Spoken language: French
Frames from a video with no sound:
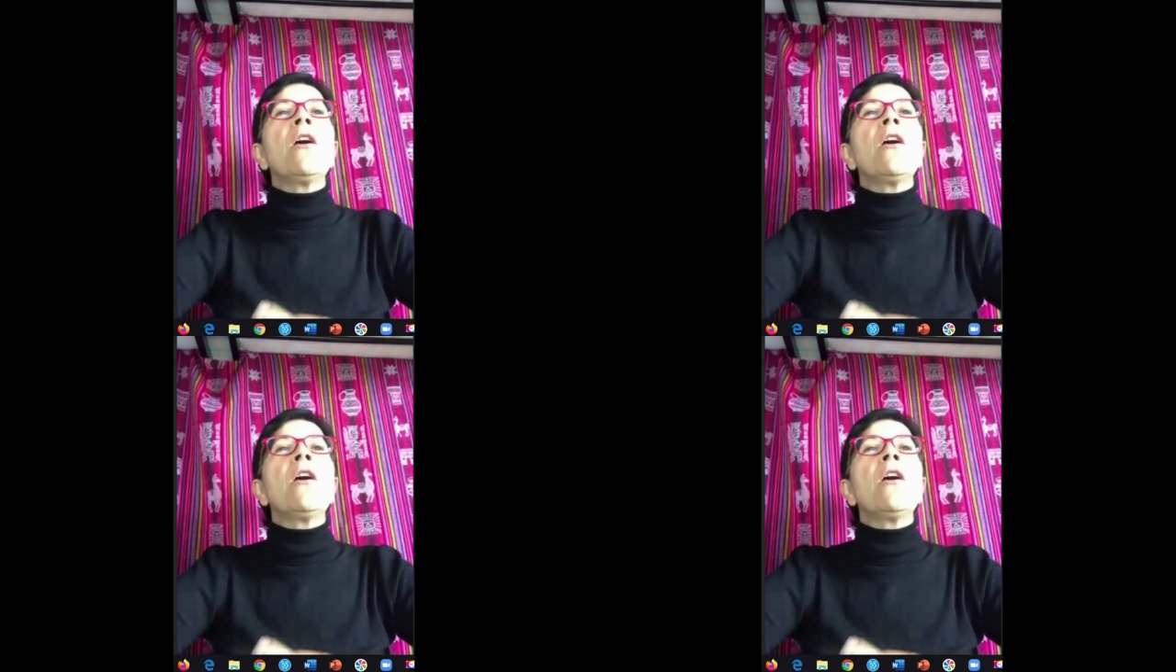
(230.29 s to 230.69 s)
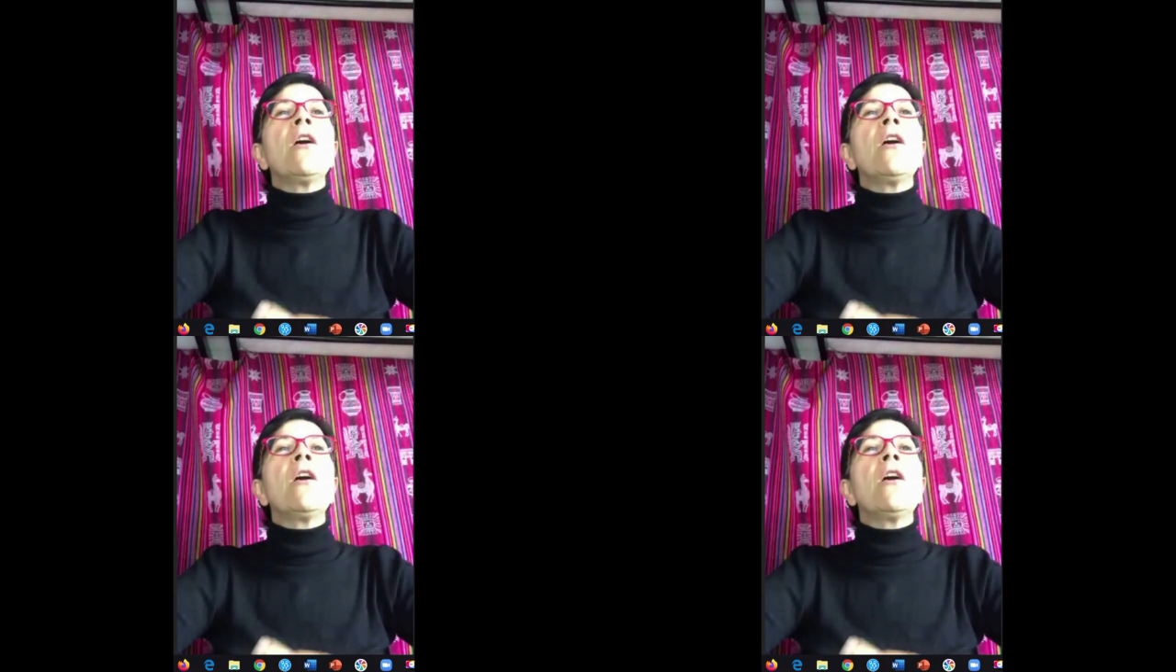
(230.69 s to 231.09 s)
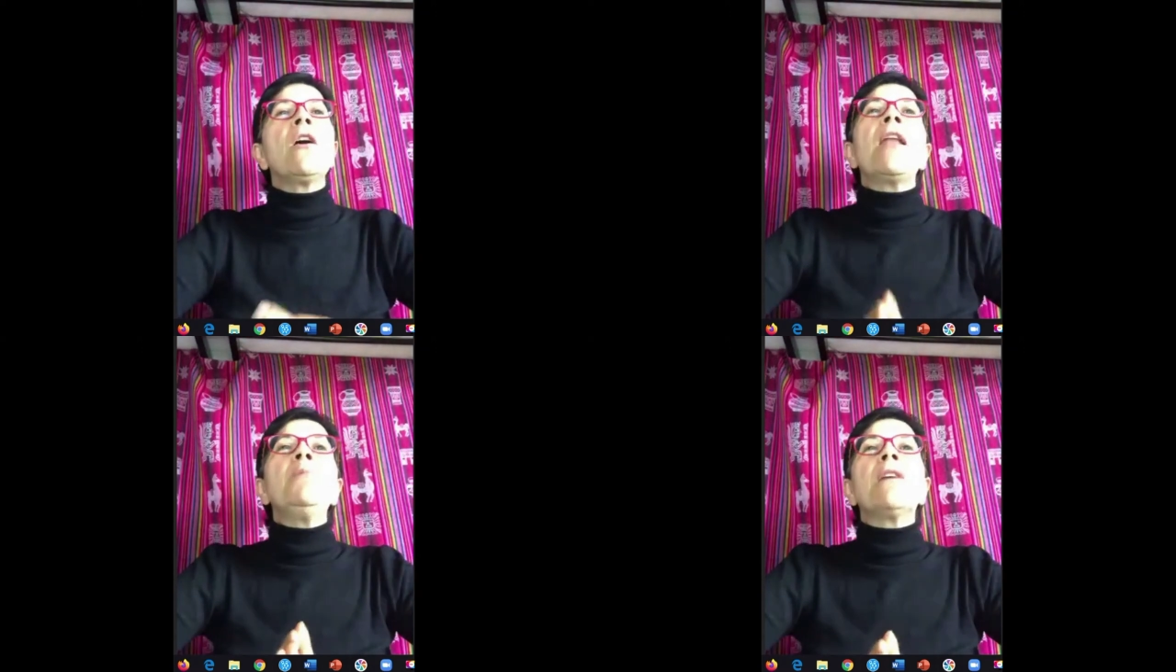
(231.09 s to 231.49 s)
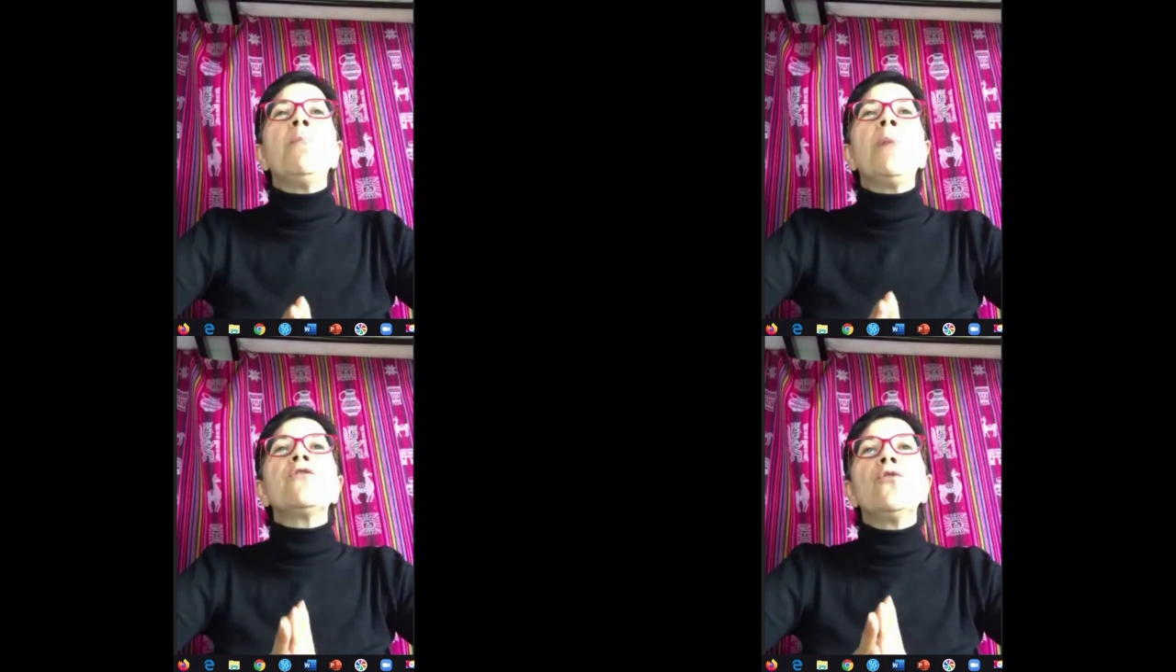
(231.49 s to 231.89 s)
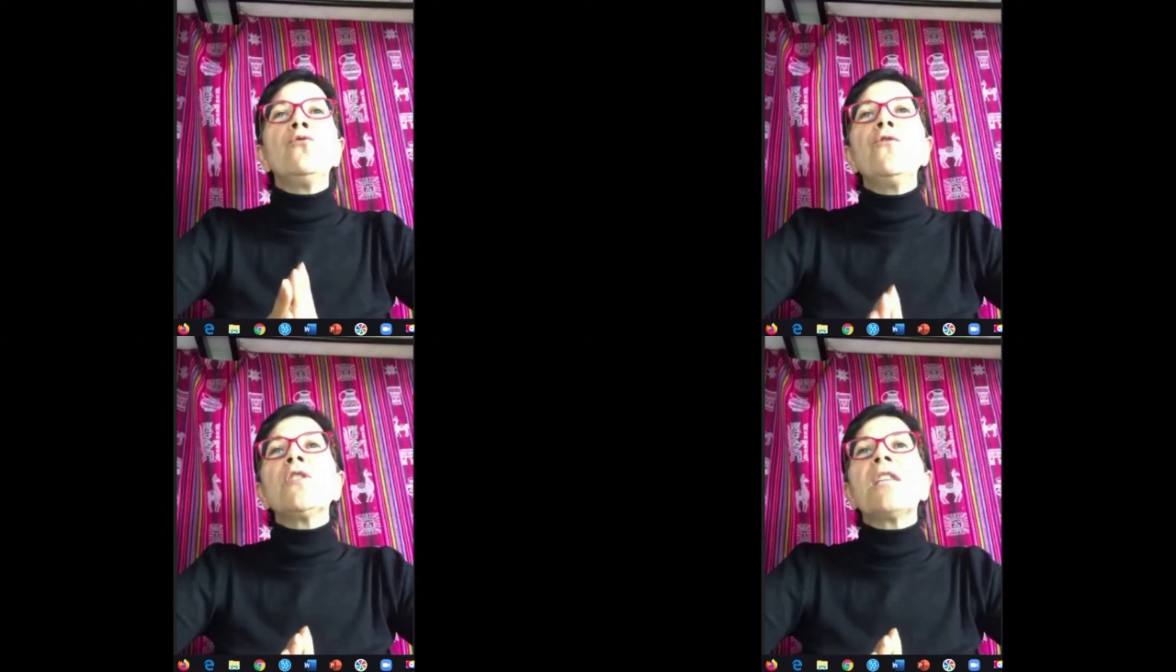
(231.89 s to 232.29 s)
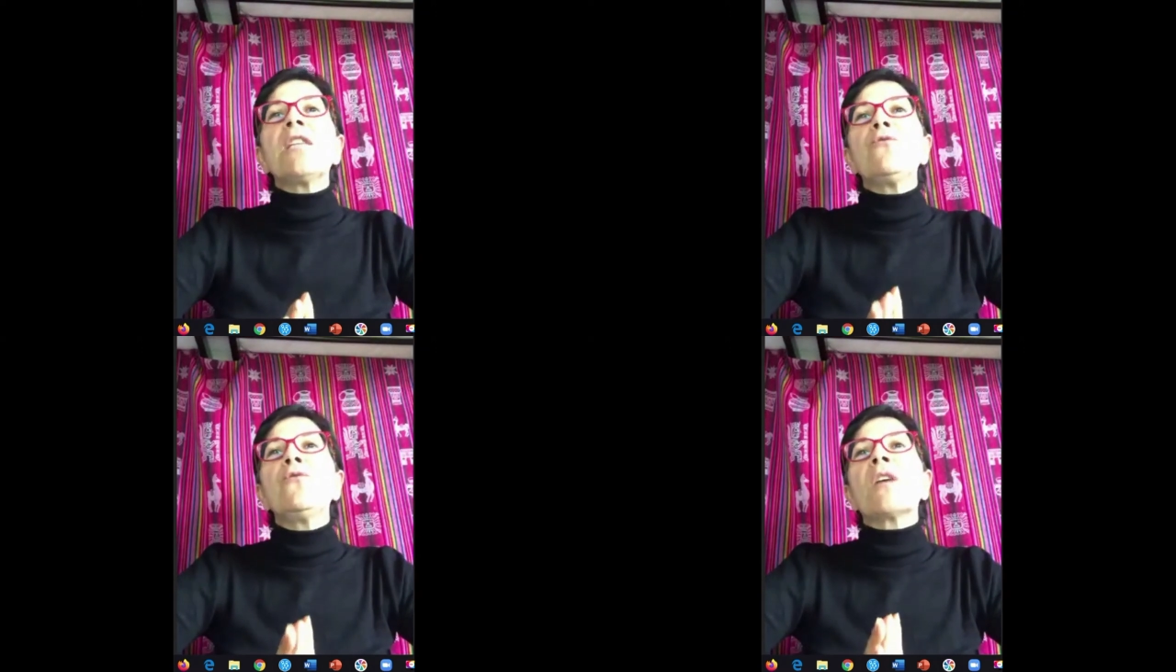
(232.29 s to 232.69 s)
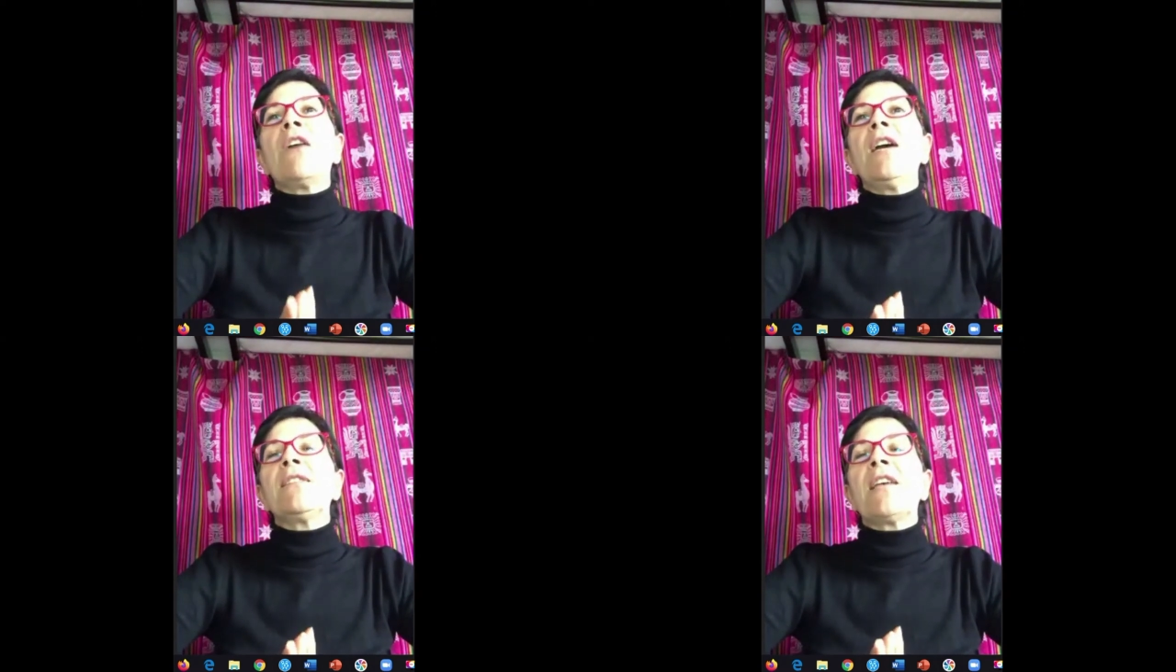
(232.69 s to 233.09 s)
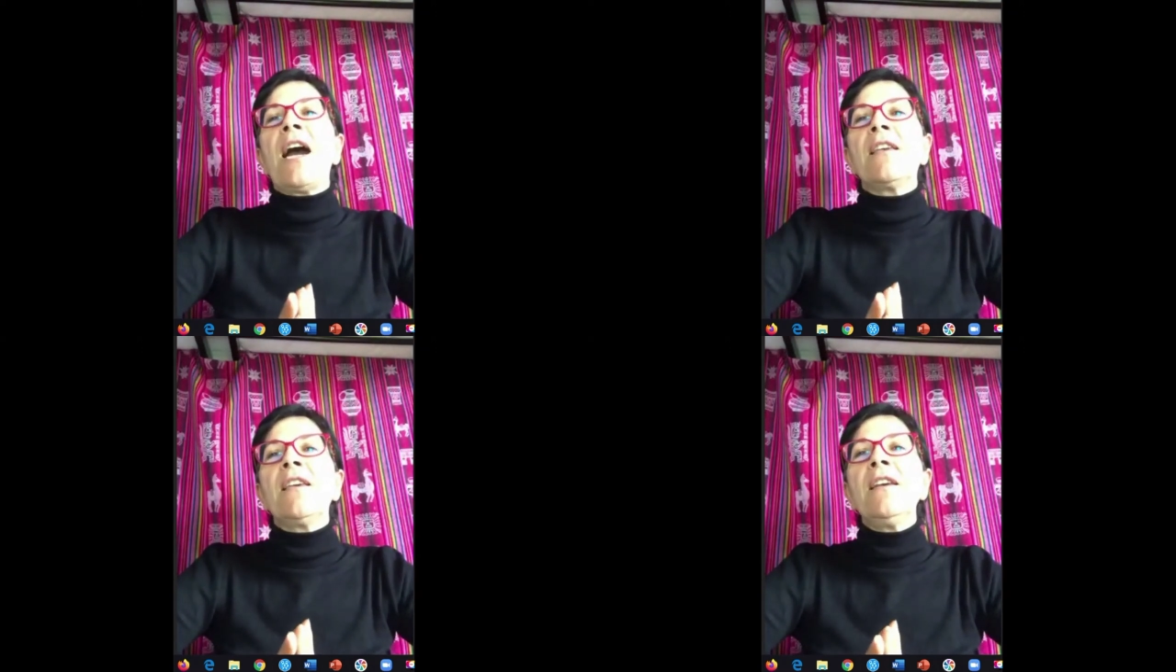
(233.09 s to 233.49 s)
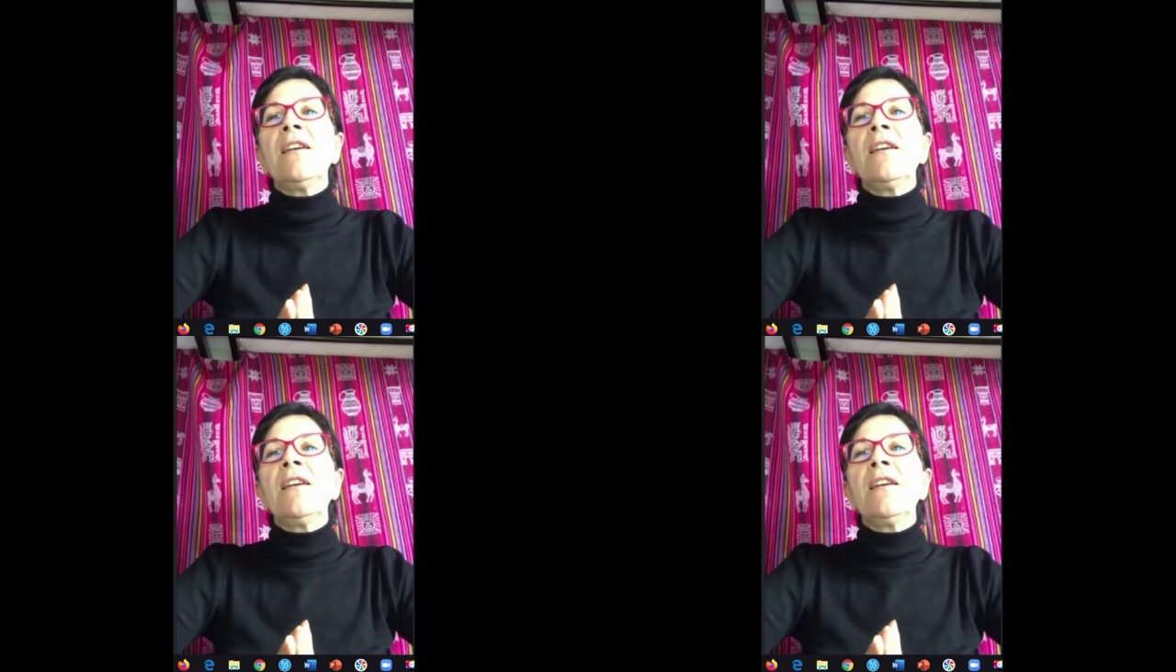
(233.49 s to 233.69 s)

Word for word: et par la mise en place d'un nouveau statut du travail salarié